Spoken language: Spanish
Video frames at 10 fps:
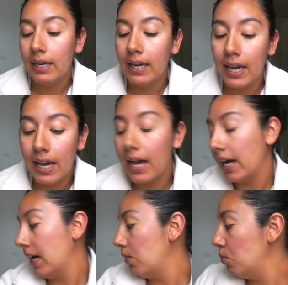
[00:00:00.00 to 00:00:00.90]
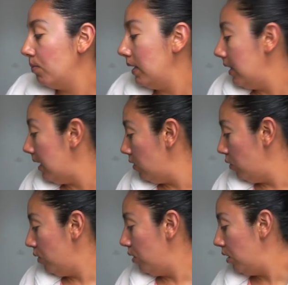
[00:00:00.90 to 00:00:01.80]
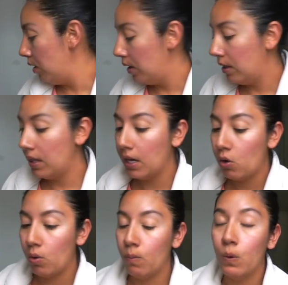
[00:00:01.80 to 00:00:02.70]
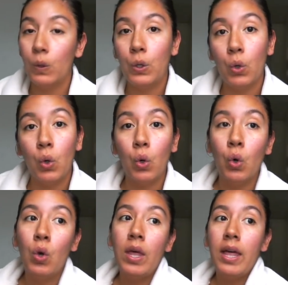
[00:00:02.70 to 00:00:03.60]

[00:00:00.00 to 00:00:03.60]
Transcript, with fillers: que haga un video de cómo yo